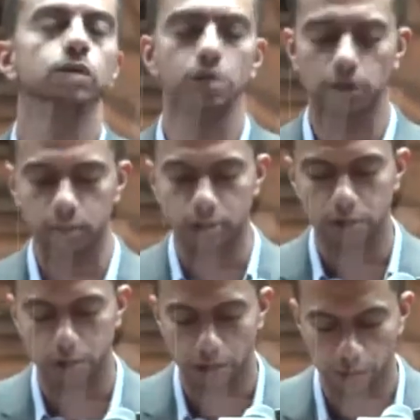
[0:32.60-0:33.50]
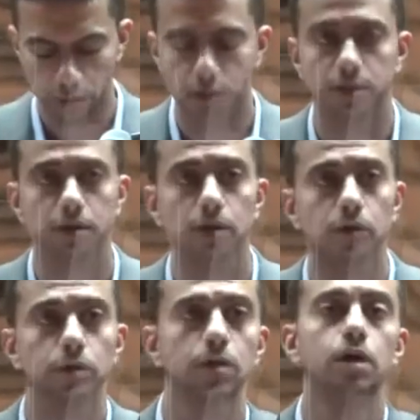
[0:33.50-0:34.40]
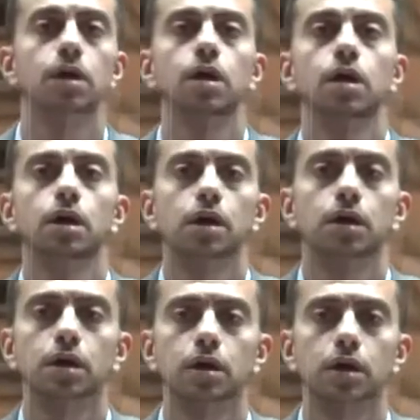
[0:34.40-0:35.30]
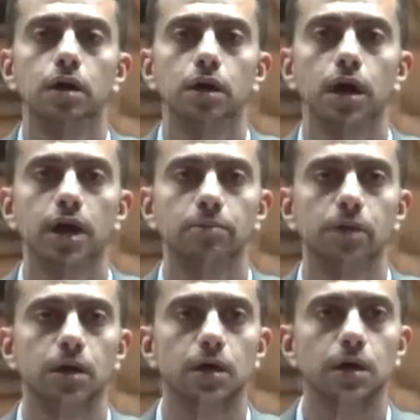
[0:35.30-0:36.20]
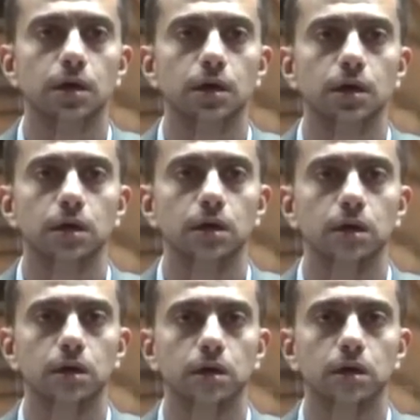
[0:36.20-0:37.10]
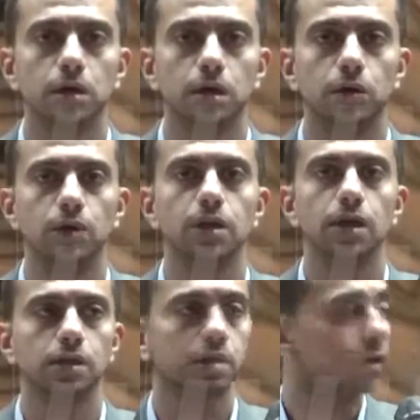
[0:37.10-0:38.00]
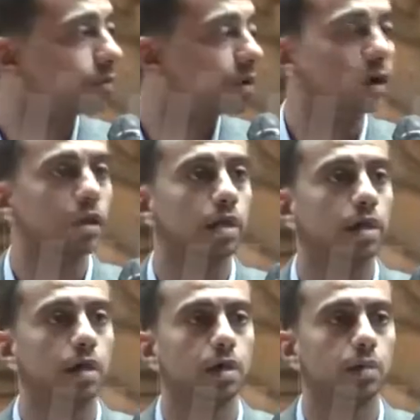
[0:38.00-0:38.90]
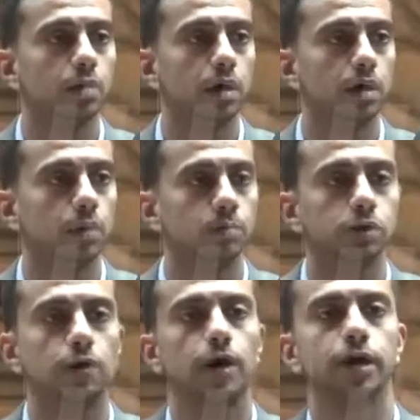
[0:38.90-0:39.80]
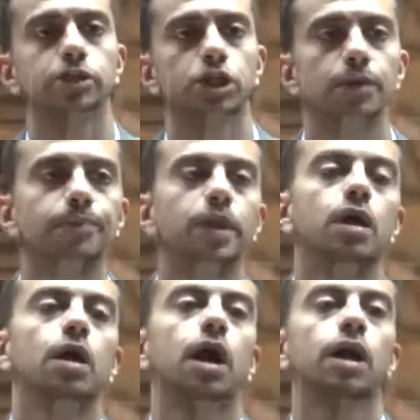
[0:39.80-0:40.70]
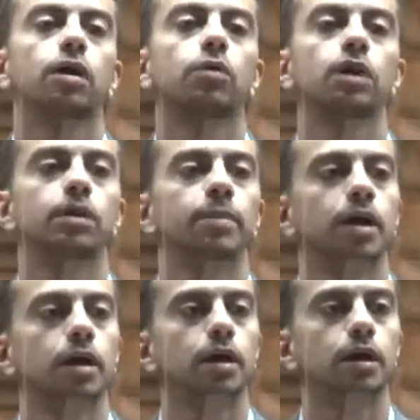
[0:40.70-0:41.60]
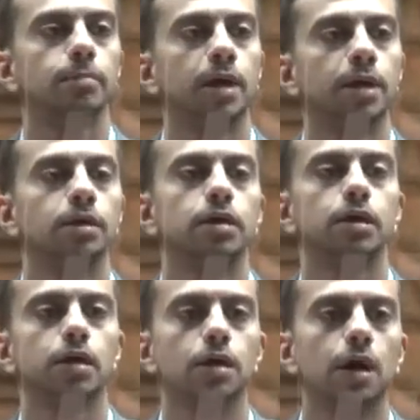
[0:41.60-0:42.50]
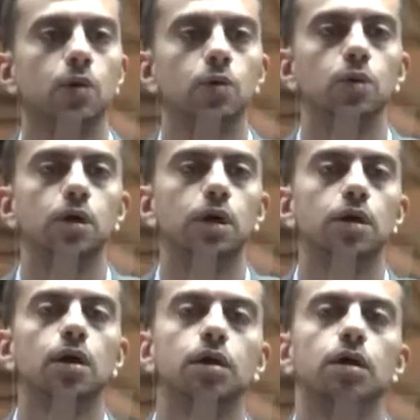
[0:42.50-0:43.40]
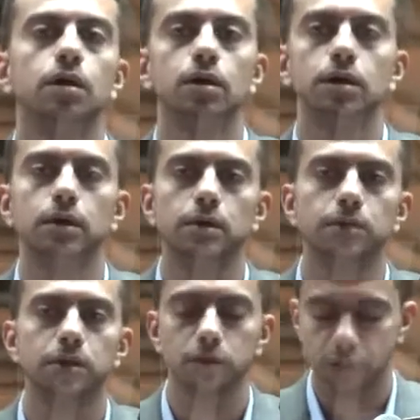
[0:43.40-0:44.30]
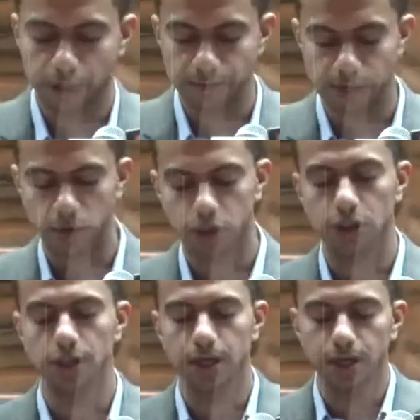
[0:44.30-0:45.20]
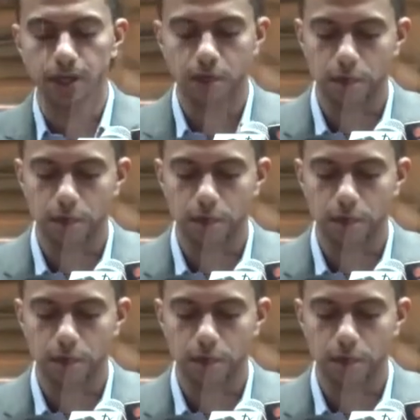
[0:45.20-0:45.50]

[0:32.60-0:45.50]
اقرار قانون التظاهر آه، هجمه آه، قويه جدا ومتوحشه على كل ما آه، من له علاقه بثوره 25 يناير